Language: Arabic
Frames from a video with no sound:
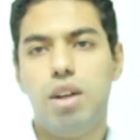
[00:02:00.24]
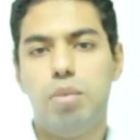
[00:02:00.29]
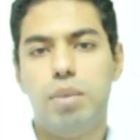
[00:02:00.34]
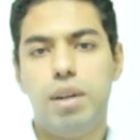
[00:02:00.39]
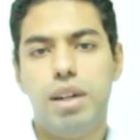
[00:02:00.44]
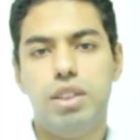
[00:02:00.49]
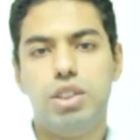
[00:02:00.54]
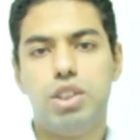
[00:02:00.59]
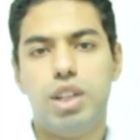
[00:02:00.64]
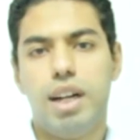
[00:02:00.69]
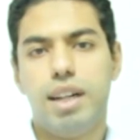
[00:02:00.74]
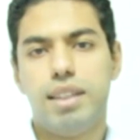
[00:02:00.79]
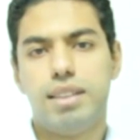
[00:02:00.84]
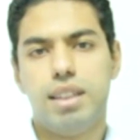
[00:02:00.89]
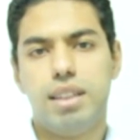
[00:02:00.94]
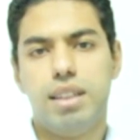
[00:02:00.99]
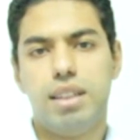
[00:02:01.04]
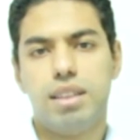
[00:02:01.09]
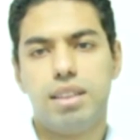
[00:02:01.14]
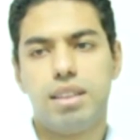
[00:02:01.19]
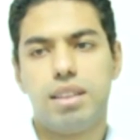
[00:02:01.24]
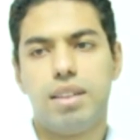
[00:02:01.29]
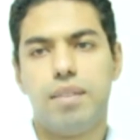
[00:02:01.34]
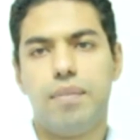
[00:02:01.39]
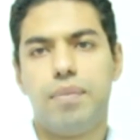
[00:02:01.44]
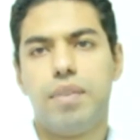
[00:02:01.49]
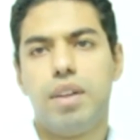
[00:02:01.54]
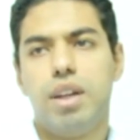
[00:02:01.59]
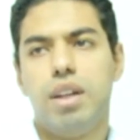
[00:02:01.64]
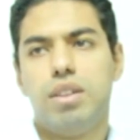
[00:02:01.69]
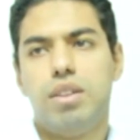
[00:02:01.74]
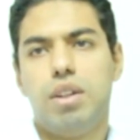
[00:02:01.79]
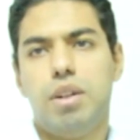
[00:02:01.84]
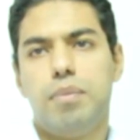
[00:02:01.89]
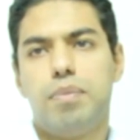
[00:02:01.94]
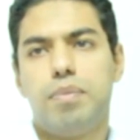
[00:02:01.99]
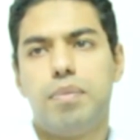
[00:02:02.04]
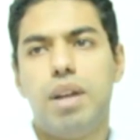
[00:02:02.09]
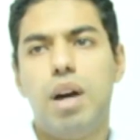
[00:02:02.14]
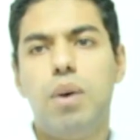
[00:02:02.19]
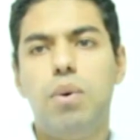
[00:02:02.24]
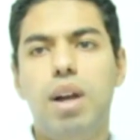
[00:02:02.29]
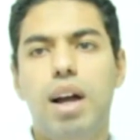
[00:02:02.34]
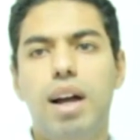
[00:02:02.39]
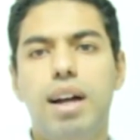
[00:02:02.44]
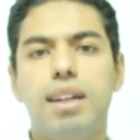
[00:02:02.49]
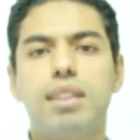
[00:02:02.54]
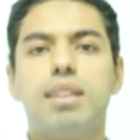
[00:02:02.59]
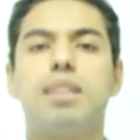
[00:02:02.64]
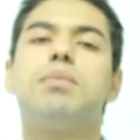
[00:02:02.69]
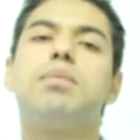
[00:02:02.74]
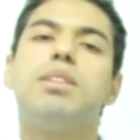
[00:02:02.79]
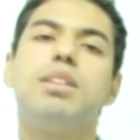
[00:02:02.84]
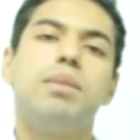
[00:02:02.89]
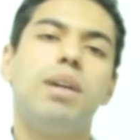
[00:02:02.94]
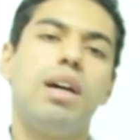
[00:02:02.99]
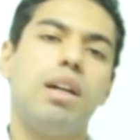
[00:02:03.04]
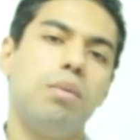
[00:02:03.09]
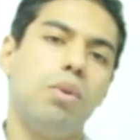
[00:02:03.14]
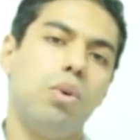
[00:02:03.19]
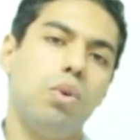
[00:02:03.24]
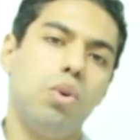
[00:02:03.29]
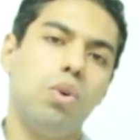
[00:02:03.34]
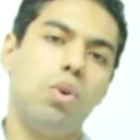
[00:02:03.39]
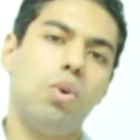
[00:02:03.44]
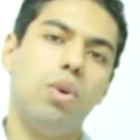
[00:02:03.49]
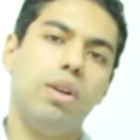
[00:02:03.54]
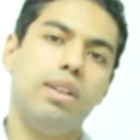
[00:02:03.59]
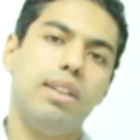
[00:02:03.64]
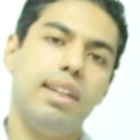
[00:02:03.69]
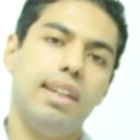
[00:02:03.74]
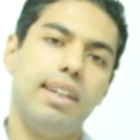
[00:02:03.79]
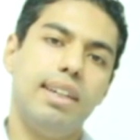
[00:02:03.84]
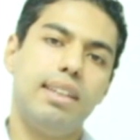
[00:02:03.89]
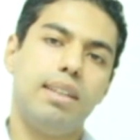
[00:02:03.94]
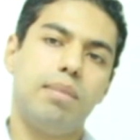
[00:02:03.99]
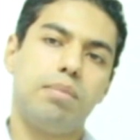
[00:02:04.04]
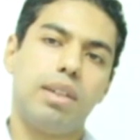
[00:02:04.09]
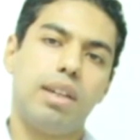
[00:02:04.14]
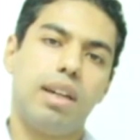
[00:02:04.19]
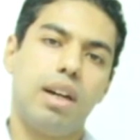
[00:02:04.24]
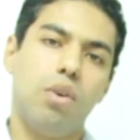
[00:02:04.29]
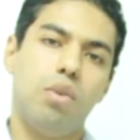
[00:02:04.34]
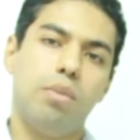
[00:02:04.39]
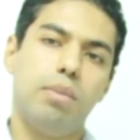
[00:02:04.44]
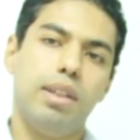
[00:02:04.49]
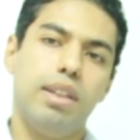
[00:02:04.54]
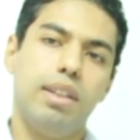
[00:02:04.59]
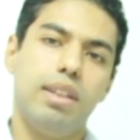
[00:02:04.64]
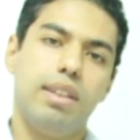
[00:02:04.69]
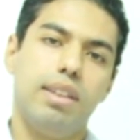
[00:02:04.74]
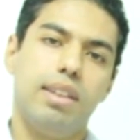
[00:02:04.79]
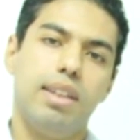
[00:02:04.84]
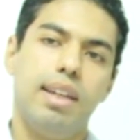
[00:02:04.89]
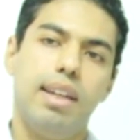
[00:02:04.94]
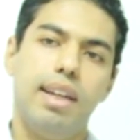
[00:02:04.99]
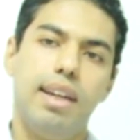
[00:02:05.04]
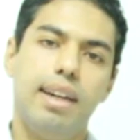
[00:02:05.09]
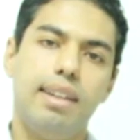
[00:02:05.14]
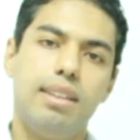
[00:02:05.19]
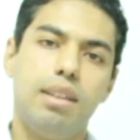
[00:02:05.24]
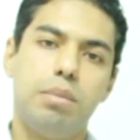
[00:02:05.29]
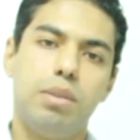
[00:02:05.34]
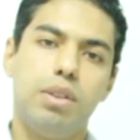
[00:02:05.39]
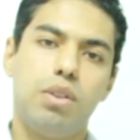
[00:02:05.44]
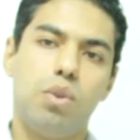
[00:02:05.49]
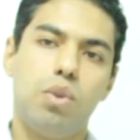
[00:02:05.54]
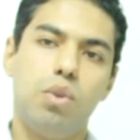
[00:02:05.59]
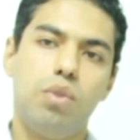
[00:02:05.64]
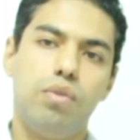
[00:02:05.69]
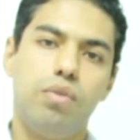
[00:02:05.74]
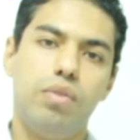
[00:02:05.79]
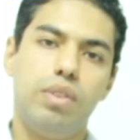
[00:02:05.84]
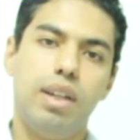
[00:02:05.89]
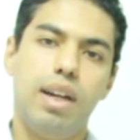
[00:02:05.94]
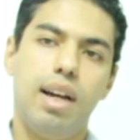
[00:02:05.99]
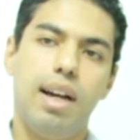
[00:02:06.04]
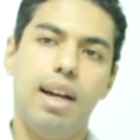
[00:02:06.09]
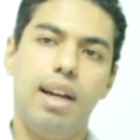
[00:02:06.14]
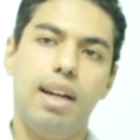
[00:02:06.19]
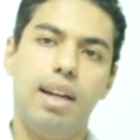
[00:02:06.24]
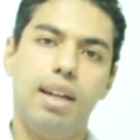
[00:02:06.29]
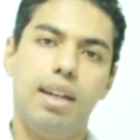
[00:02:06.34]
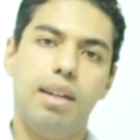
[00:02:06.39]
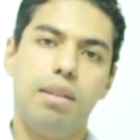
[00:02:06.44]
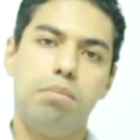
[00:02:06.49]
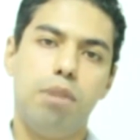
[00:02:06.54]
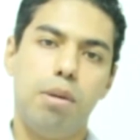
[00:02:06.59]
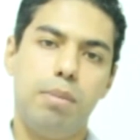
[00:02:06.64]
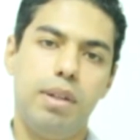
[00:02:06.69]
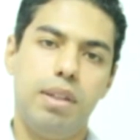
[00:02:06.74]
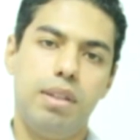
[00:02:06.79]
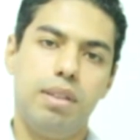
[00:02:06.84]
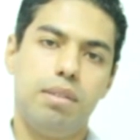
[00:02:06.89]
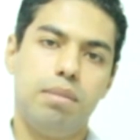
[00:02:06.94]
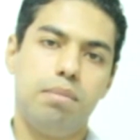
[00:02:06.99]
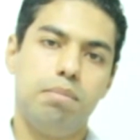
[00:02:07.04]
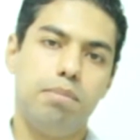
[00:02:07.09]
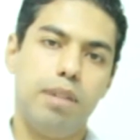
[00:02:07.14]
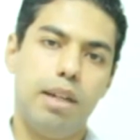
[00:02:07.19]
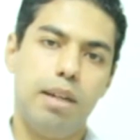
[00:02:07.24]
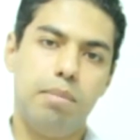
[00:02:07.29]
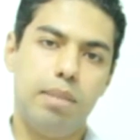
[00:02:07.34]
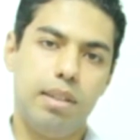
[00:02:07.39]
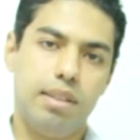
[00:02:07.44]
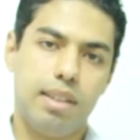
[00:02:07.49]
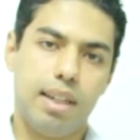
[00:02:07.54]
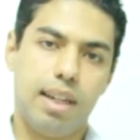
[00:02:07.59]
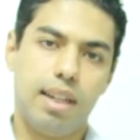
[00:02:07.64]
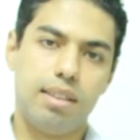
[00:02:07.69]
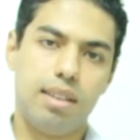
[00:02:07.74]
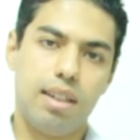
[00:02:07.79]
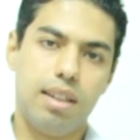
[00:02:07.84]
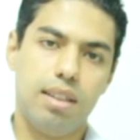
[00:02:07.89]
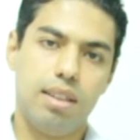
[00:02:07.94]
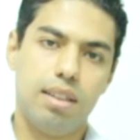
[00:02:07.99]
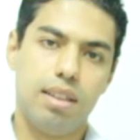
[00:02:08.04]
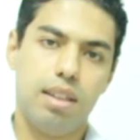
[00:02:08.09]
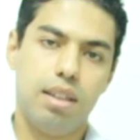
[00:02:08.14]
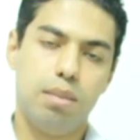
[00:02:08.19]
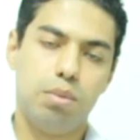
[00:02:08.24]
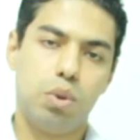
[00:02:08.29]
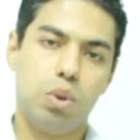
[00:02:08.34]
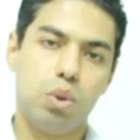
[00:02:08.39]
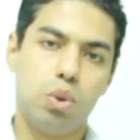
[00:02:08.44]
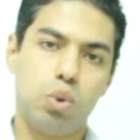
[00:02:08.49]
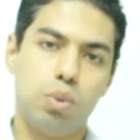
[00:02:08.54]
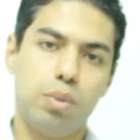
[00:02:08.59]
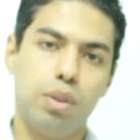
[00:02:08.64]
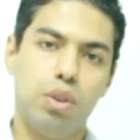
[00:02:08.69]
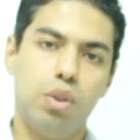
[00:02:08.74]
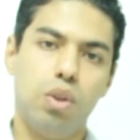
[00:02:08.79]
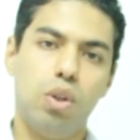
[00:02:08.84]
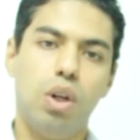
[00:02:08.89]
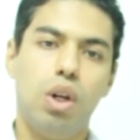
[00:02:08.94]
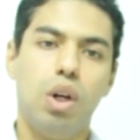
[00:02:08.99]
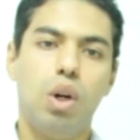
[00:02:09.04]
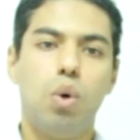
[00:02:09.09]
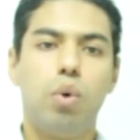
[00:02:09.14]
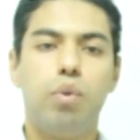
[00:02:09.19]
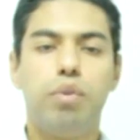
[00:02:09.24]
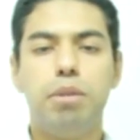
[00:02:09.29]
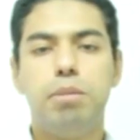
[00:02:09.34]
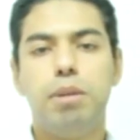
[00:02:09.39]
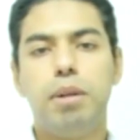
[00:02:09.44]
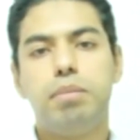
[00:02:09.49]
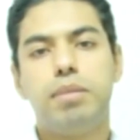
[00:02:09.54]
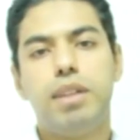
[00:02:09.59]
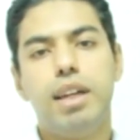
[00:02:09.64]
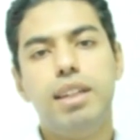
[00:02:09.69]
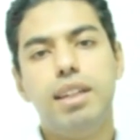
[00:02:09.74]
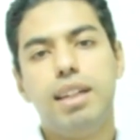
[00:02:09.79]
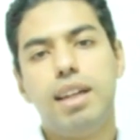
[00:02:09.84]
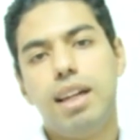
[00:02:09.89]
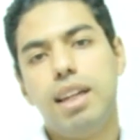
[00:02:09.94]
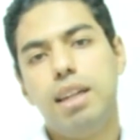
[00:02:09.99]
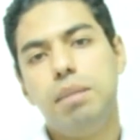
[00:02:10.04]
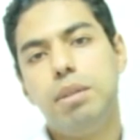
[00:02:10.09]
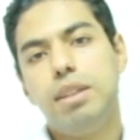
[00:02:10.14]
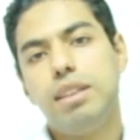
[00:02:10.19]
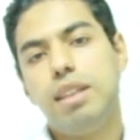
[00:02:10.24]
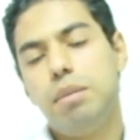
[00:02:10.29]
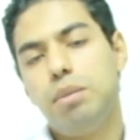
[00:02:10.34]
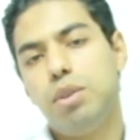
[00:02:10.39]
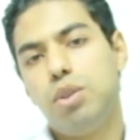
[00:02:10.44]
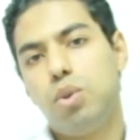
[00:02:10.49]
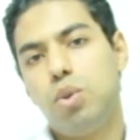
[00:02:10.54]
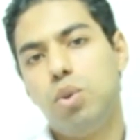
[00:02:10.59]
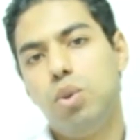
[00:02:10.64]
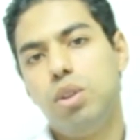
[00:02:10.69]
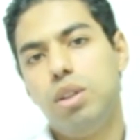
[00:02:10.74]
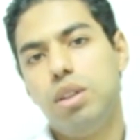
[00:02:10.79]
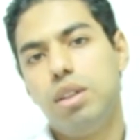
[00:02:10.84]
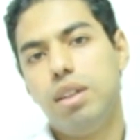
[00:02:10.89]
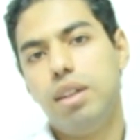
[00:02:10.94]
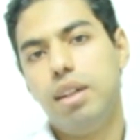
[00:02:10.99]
لو ما لقيتش حاجه زي كده طيب اول حاجه انت تبتدي بيها انا بقول لكم ان العياده بتتكون من ايه العياده بيكون فيها بابين باب للدكاتره اللي بتخشوا منه وفي باب تاني جانبي ده بيكون